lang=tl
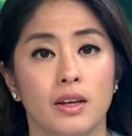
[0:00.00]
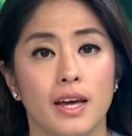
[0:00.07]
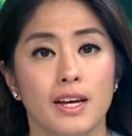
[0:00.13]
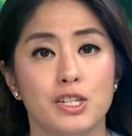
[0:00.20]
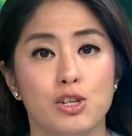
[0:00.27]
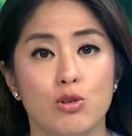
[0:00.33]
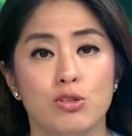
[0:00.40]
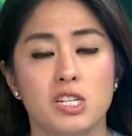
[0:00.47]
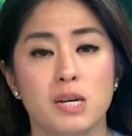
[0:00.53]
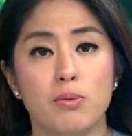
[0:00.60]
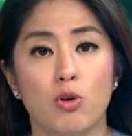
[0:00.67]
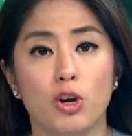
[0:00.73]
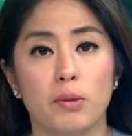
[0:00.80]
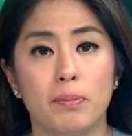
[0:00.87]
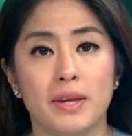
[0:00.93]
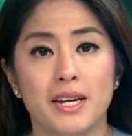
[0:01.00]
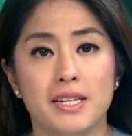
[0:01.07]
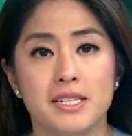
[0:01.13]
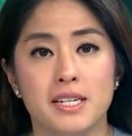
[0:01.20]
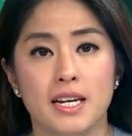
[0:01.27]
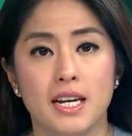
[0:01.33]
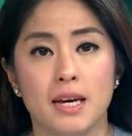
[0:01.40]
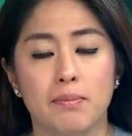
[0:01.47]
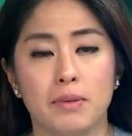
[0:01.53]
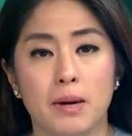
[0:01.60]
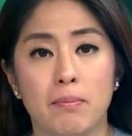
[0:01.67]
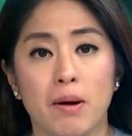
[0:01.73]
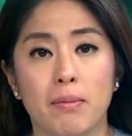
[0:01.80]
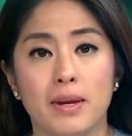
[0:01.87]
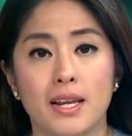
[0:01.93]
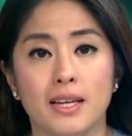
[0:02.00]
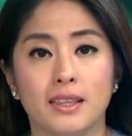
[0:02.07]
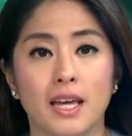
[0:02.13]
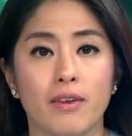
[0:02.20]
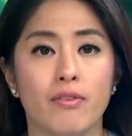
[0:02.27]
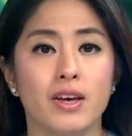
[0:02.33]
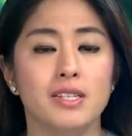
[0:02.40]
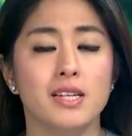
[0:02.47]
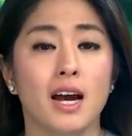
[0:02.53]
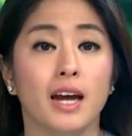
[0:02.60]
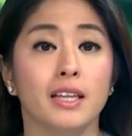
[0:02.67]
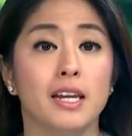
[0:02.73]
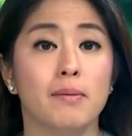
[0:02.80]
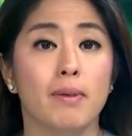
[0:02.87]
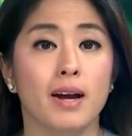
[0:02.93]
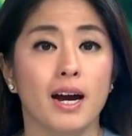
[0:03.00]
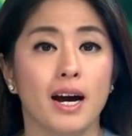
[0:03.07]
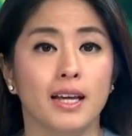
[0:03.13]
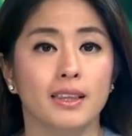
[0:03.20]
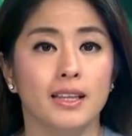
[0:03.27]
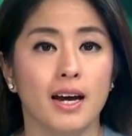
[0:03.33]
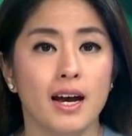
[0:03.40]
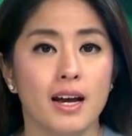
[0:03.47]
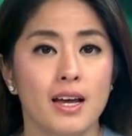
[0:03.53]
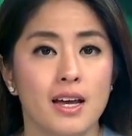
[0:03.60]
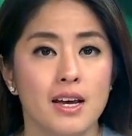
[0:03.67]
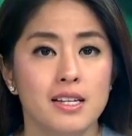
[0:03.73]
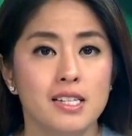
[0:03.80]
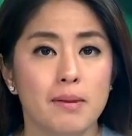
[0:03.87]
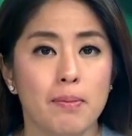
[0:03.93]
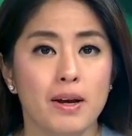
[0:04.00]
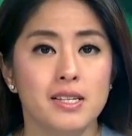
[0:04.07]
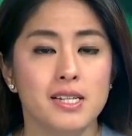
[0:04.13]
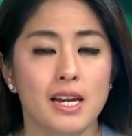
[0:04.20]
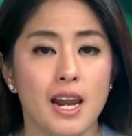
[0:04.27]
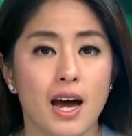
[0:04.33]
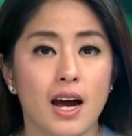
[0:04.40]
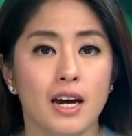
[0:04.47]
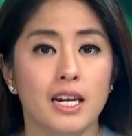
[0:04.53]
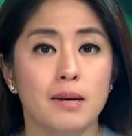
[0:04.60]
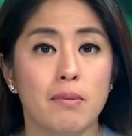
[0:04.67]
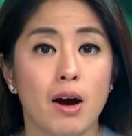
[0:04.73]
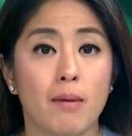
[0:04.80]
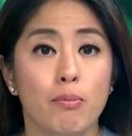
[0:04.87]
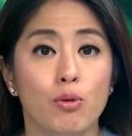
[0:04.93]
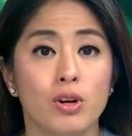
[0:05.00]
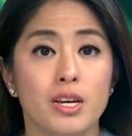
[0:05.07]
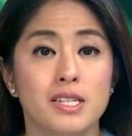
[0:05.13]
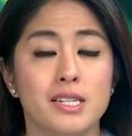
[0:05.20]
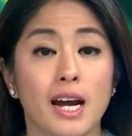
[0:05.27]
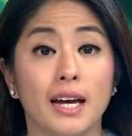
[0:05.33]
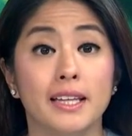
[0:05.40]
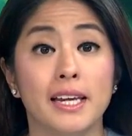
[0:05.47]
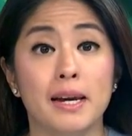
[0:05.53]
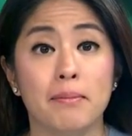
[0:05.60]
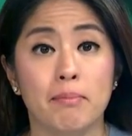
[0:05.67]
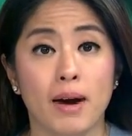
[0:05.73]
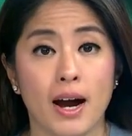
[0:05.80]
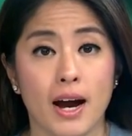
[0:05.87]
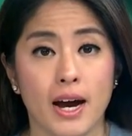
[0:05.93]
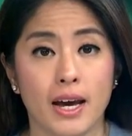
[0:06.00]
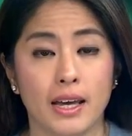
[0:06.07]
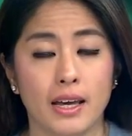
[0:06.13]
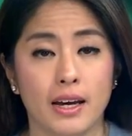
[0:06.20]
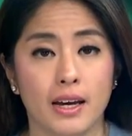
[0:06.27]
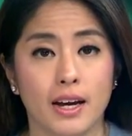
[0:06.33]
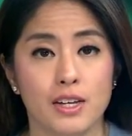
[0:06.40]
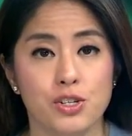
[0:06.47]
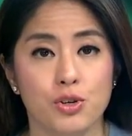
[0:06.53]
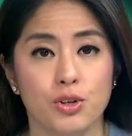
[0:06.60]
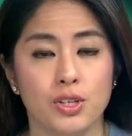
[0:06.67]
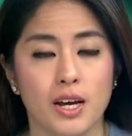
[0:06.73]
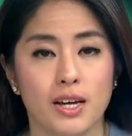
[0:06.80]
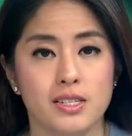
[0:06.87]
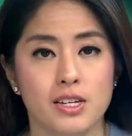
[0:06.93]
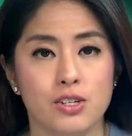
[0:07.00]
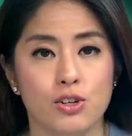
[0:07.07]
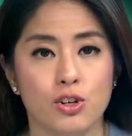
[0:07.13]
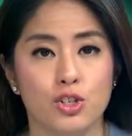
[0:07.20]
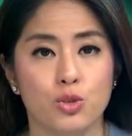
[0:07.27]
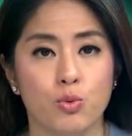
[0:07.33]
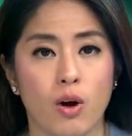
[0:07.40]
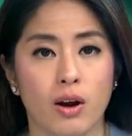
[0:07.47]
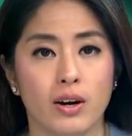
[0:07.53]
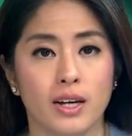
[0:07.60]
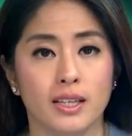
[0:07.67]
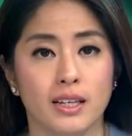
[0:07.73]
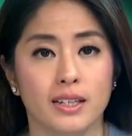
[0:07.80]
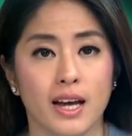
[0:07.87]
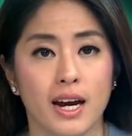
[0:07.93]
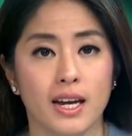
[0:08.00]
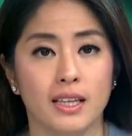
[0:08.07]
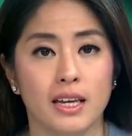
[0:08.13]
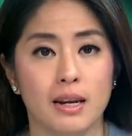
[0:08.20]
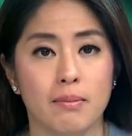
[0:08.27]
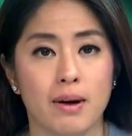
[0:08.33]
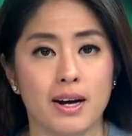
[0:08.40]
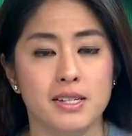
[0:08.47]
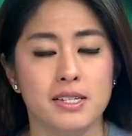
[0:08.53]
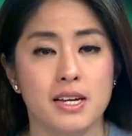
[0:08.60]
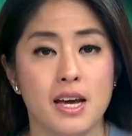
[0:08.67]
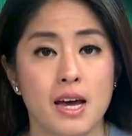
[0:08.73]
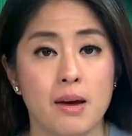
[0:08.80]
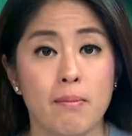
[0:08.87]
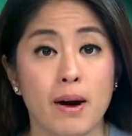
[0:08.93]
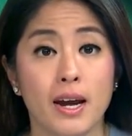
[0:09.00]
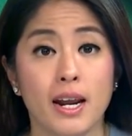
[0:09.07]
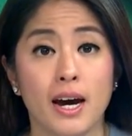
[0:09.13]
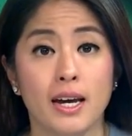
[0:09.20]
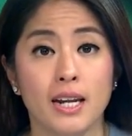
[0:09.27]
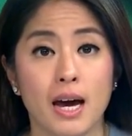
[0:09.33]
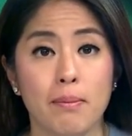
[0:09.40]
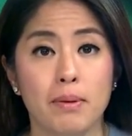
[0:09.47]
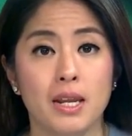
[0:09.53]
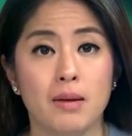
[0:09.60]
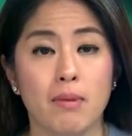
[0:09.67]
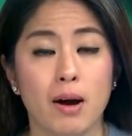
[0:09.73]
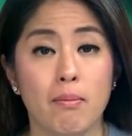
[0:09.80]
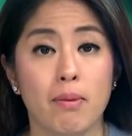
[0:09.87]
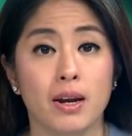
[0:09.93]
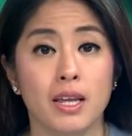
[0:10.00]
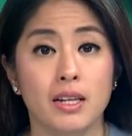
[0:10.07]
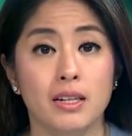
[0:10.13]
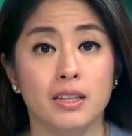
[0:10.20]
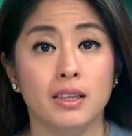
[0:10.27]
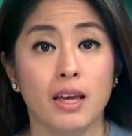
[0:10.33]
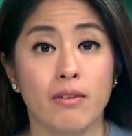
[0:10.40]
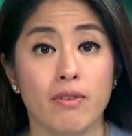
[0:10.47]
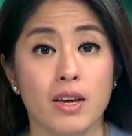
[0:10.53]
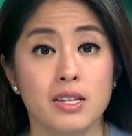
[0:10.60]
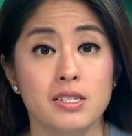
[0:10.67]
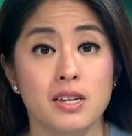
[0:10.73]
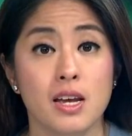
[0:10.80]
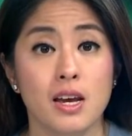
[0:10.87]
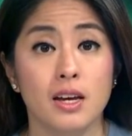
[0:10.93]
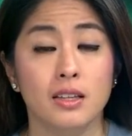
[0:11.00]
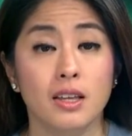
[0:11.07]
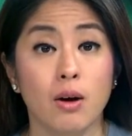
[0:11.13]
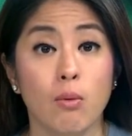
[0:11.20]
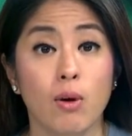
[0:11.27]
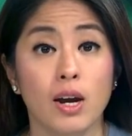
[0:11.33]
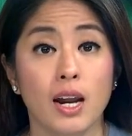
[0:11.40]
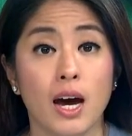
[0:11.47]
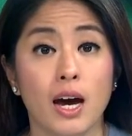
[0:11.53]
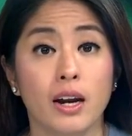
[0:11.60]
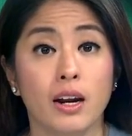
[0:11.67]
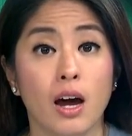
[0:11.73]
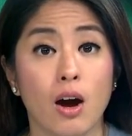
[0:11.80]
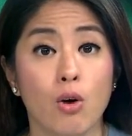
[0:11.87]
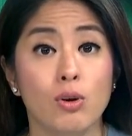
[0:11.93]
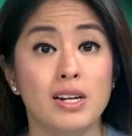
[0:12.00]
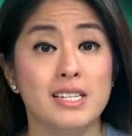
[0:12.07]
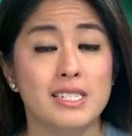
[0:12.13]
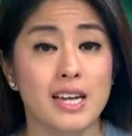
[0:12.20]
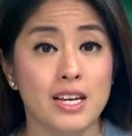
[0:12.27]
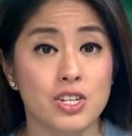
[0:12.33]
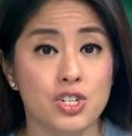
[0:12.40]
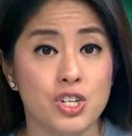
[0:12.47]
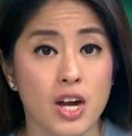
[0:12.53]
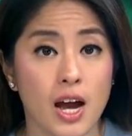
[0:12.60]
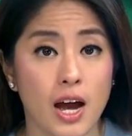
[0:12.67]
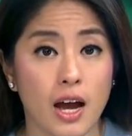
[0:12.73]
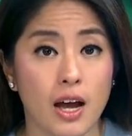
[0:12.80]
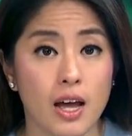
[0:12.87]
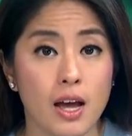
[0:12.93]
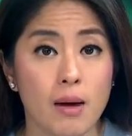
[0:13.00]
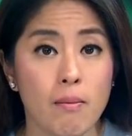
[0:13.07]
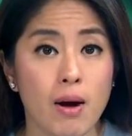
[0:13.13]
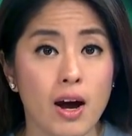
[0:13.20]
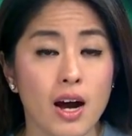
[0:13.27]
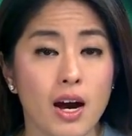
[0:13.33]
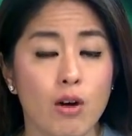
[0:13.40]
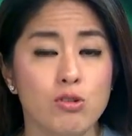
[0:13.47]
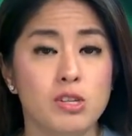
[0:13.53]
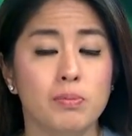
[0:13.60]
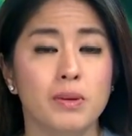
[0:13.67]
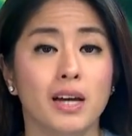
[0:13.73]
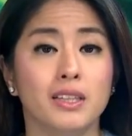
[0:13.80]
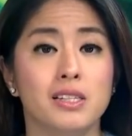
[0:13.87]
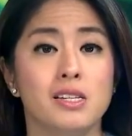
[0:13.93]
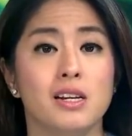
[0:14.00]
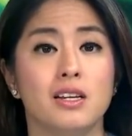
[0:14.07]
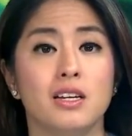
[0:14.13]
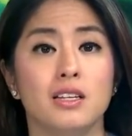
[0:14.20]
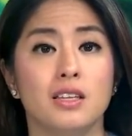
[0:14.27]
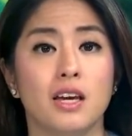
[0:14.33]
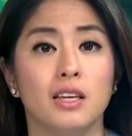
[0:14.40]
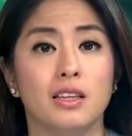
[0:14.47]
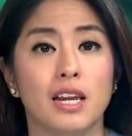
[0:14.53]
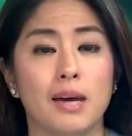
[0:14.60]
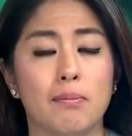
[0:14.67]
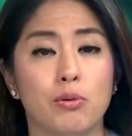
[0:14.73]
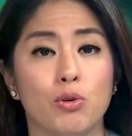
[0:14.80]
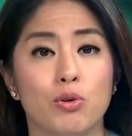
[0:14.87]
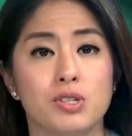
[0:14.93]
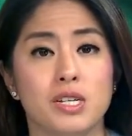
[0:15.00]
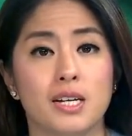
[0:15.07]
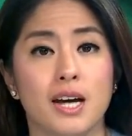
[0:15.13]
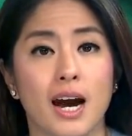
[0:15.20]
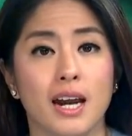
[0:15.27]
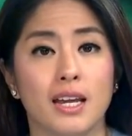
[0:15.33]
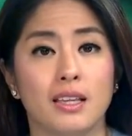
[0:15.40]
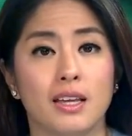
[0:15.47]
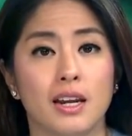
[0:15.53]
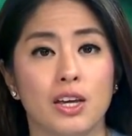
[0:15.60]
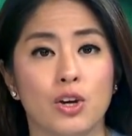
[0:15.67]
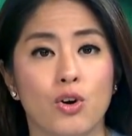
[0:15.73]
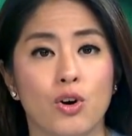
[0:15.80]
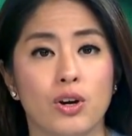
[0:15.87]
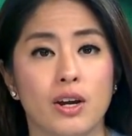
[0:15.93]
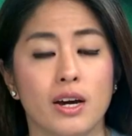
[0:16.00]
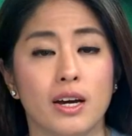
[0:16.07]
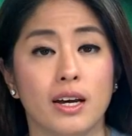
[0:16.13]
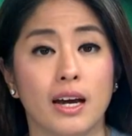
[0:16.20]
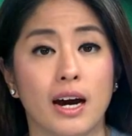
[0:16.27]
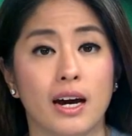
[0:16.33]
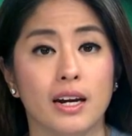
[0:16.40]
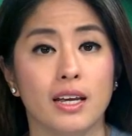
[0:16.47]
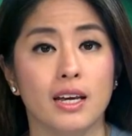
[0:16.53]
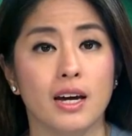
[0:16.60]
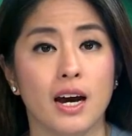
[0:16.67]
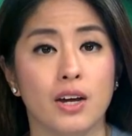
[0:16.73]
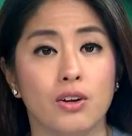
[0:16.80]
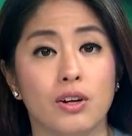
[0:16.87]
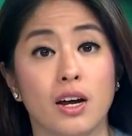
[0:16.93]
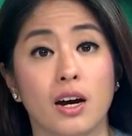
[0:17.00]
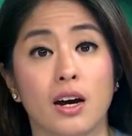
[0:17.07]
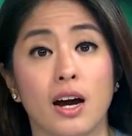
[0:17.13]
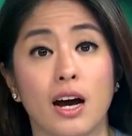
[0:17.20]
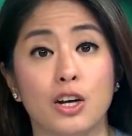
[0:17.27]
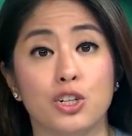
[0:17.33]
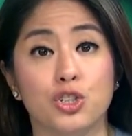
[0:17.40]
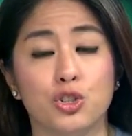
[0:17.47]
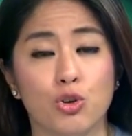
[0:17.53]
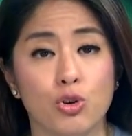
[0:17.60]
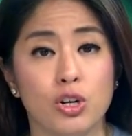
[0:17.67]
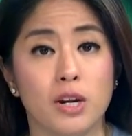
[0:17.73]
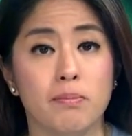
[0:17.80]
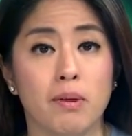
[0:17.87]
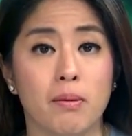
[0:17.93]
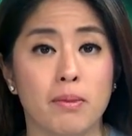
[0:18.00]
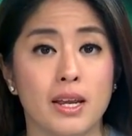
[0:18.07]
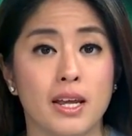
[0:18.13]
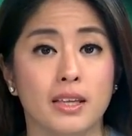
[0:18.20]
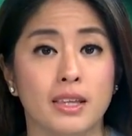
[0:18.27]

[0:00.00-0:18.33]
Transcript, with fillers: Eksklusibong ipinasilip ng pamilya Teves ang kanilang paghahanda sa pagsalakay ng mga pulis sa kanilang bahay. Kasunod yan sa search warrant na inilabas para hanapin ang mga baril ni Teves na wala raw lisensya. Makakausap natin sa linya ng telepono si Gary De Leon. Gary, ano nang aksyon ng pamilya